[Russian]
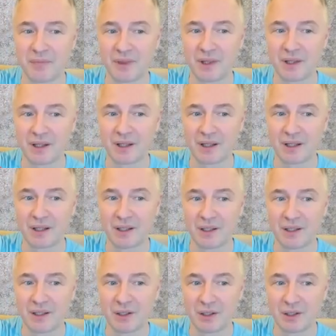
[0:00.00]
Ну,
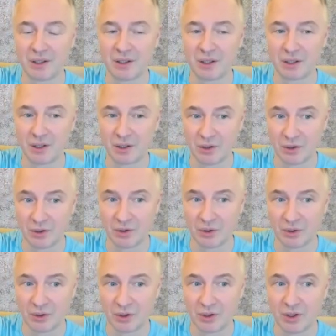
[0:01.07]
ну прошлый опыт.
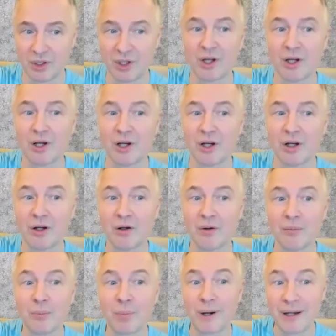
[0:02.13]

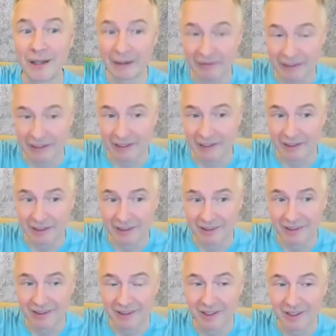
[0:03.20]
Правильно.
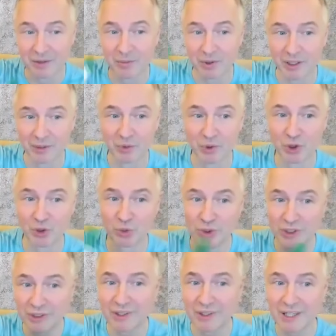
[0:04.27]
Потому что у
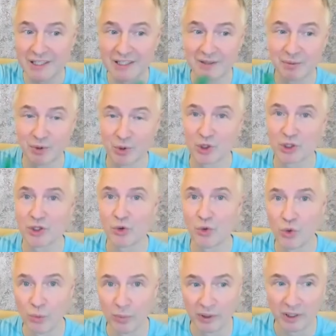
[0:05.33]
них разный прошлый
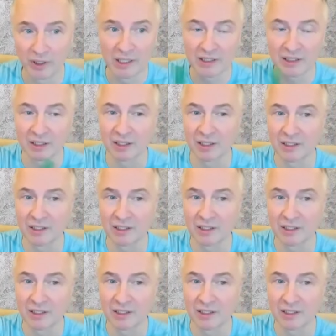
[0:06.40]
опыт, разные